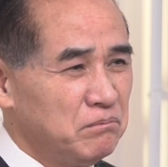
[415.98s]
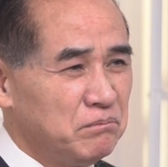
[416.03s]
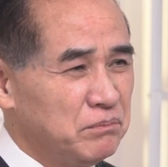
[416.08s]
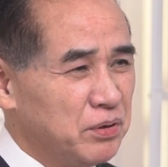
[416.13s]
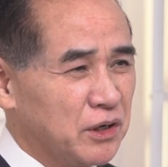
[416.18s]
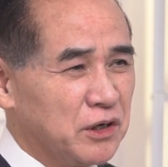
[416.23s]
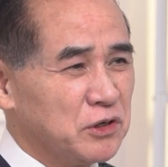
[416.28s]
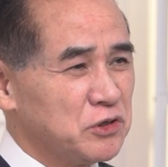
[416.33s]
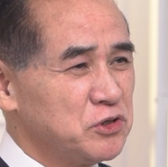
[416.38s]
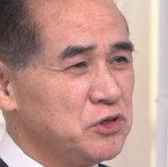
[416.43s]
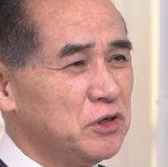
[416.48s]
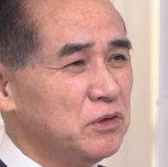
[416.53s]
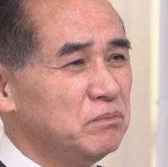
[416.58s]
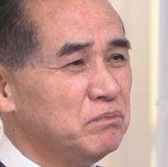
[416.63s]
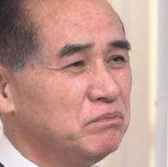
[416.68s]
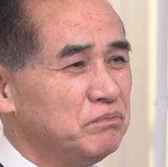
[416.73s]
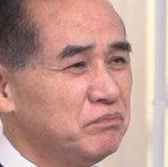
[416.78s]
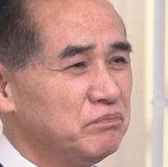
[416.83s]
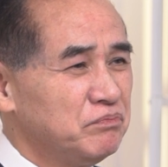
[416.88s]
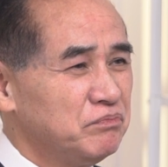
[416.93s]
不可信
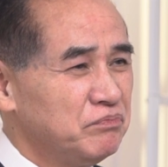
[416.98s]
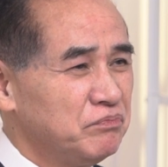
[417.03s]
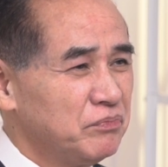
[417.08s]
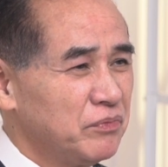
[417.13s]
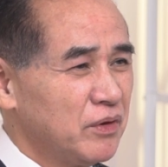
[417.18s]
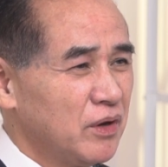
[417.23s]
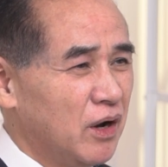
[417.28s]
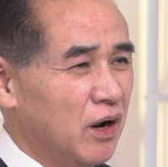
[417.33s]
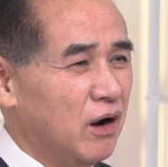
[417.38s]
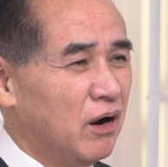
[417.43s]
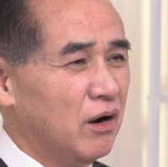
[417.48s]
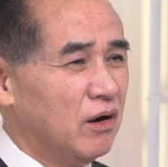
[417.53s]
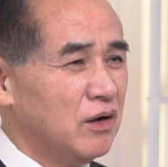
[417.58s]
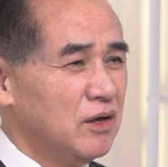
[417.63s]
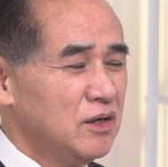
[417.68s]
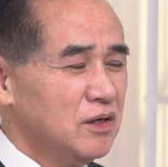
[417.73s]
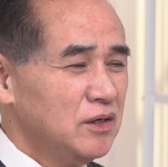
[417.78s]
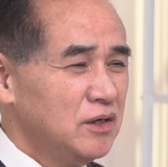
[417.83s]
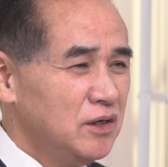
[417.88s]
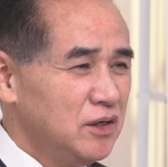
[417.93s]
啊，
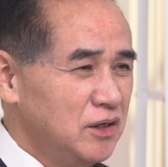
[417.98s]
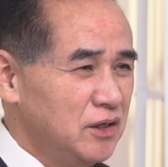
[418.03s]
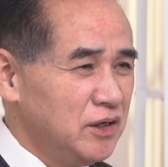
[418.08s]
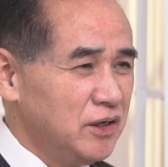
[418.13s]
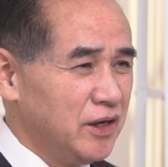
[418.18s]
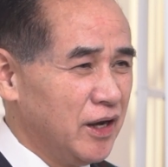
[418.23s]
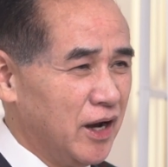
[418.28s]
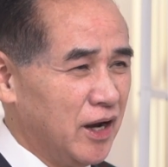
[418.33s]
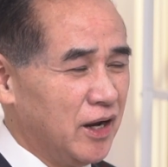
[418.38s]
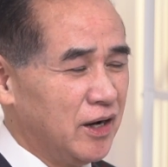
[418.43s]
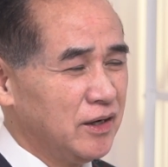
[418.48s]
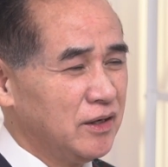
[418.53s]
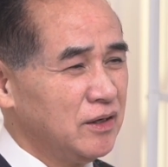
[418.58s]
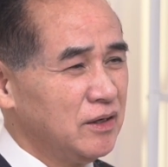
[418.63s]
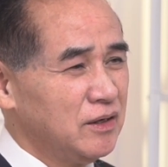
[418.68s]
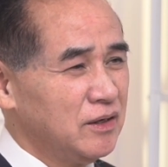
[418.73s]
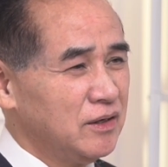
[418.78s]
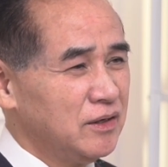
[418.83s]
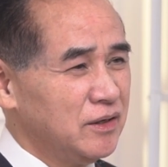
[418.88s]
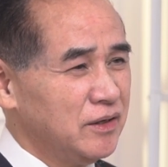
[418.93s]
易牙
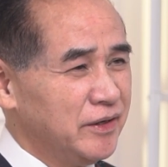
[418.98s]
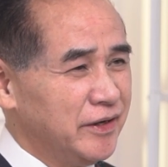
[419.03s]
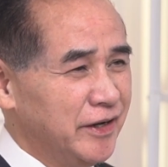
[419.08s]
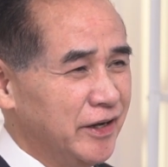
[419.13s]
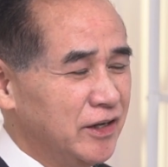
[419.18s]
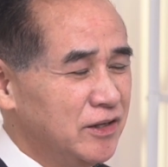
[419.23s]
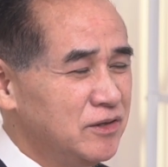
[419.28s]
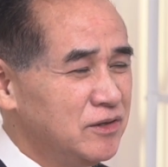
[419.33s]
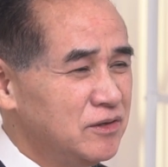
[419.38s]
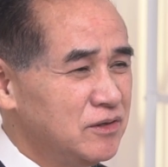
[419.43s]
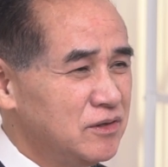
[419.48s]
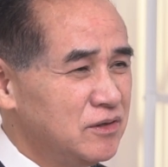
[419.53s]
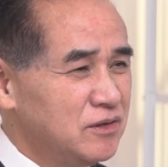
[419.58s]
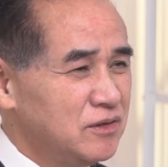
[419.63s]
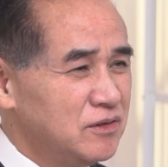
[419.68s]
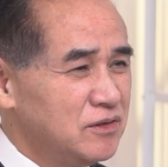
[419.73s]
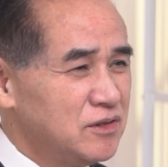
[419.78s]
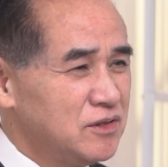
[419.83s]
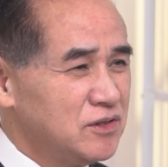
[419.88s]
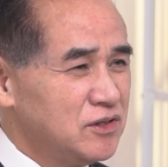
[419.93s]
连
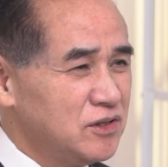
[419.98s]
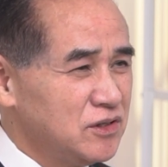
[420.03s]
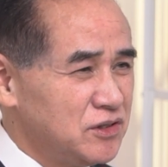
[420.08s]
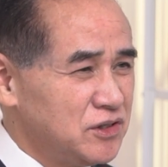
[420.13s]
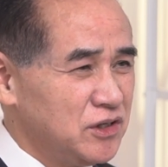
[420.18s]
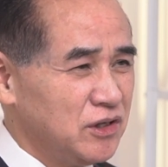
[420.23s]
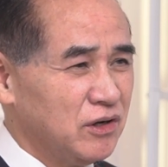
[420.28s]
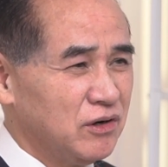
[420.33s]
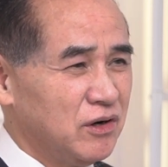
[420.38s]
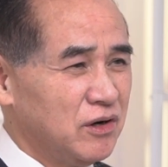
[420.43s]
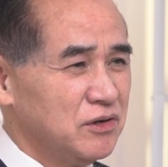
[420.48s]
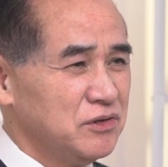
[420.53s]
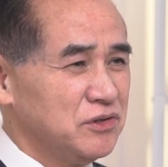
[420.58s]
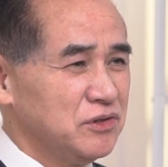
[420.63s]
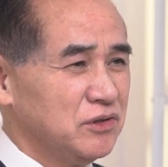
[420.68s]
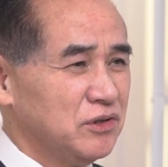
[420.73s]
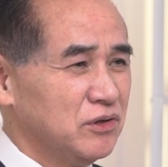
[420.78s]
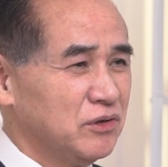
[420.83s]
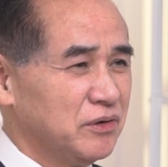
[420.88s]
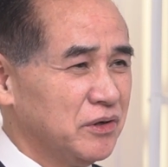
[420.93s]
自己的儿
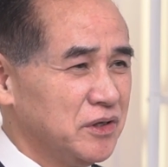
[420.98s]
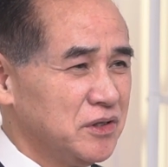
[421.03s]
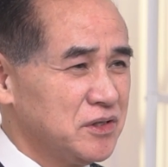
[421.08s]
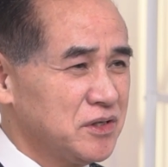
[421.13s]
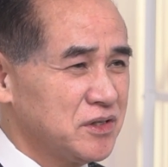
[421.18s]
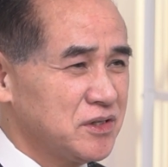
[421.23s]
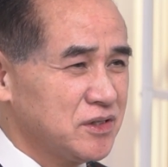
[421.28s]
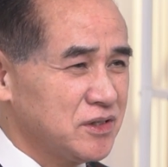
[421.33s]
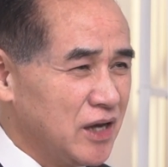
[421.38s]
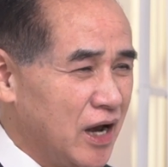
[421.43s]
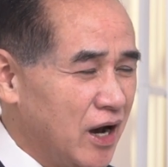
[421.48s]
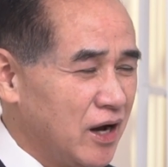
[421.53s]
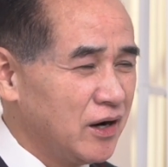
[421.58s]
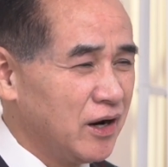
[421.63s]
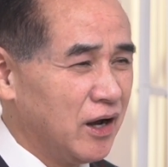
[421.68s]
子都可以杀